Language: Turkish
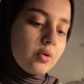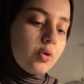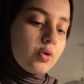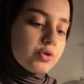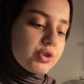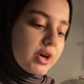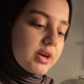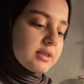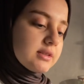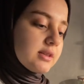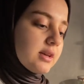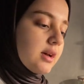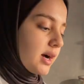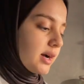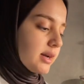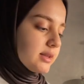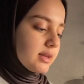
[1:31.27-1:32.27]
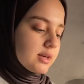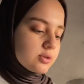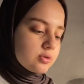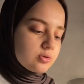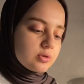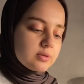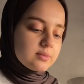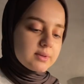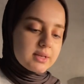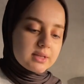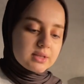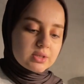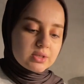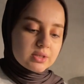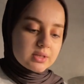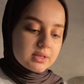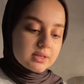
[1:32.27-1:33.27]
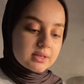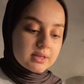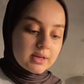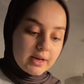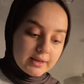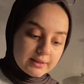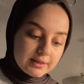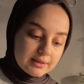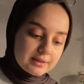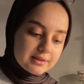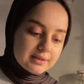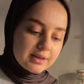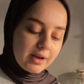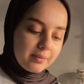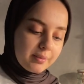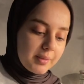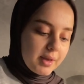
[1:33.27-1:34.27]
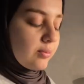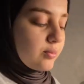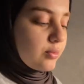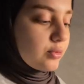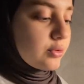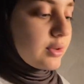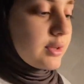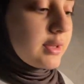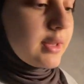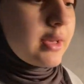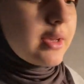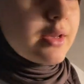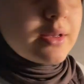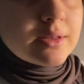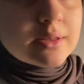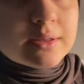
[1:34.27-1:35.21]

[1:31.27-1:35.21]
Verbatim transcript: Ocakta kaynar suda birazcık kaynatacağım. Burada da